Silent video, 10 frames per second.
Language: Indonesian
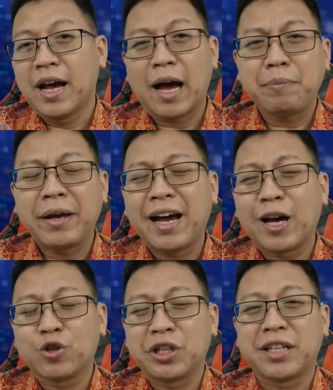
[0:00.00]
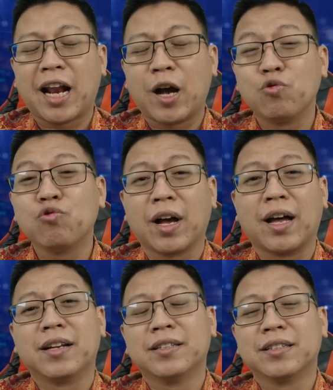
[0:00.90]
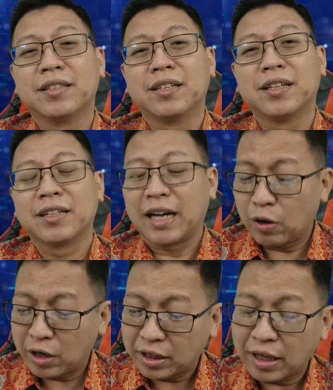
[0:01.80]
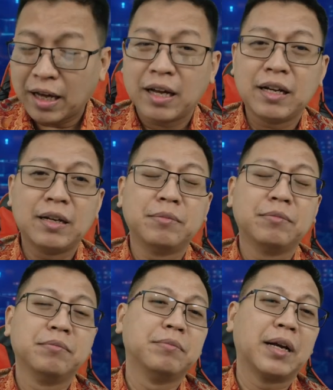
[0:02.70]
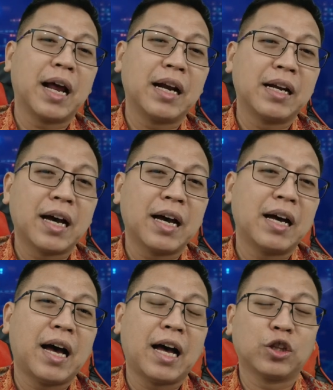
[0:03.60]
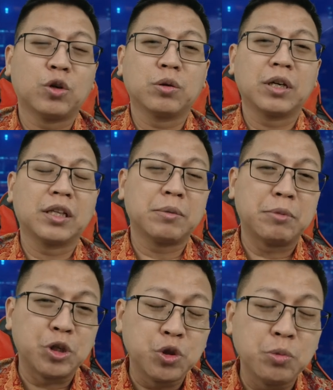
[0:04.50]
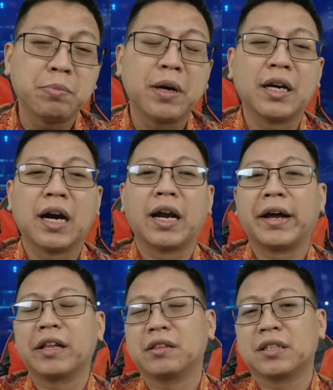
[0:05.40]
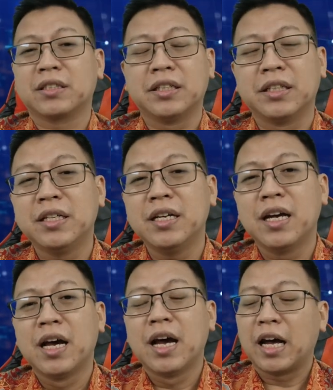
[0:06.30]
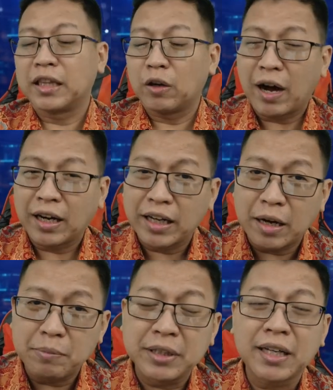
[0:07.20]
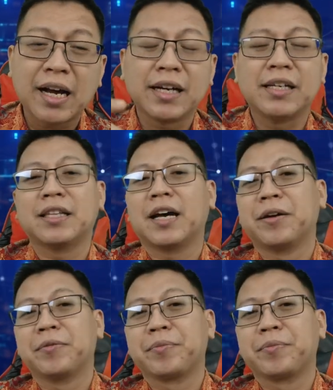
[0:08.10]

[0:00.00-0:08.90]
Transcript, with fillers: Apa yang harus kita lakukan kalau kita berada atau kita berjumpa dengan haters ini atau ada yang menyerang kita?